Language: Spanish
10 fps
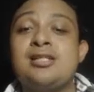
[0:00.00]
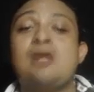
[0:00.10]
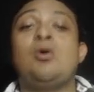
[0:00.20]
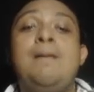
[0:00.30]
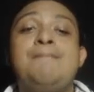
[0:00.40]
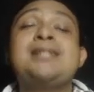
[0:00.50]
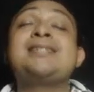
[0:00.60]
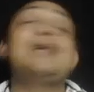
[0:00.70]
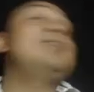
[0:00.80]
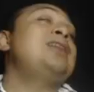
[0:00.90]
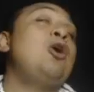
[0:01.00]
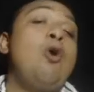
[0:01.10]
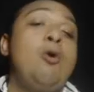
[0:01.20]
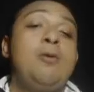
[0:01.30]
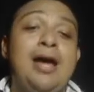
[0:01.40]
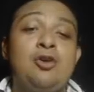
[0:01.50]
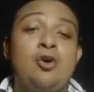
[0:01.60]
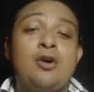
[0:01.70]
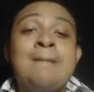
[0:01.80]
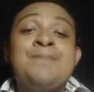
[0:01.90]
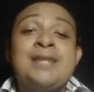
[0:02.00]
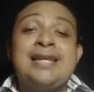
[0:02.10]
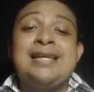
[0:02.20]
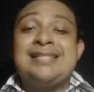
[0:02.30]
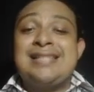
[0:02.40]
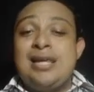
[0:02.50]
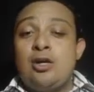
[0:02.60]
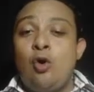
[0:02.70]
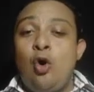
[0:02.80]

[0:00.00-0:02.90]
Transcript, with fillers: acercó al presidente Obrador y se